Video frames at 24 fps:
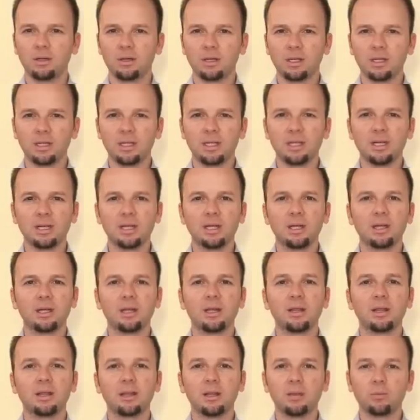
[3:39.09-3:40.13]
requiere
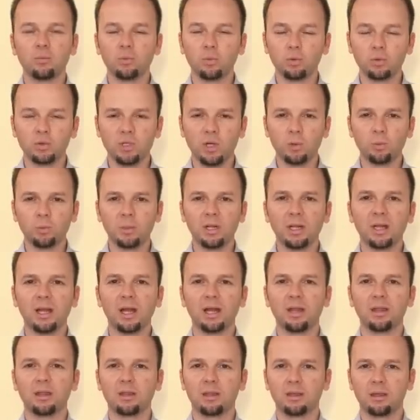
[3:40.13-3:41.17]
de mucha
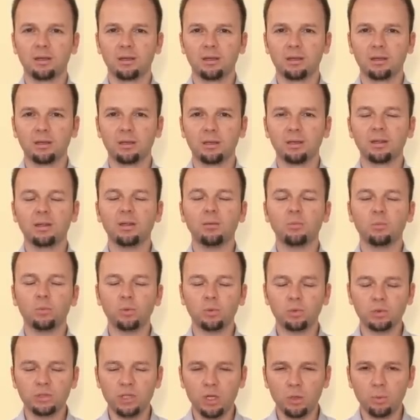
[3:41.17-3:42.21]
humildad, de
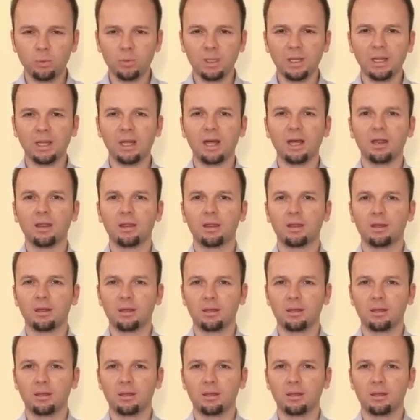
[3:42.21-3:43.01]
mucha humildad.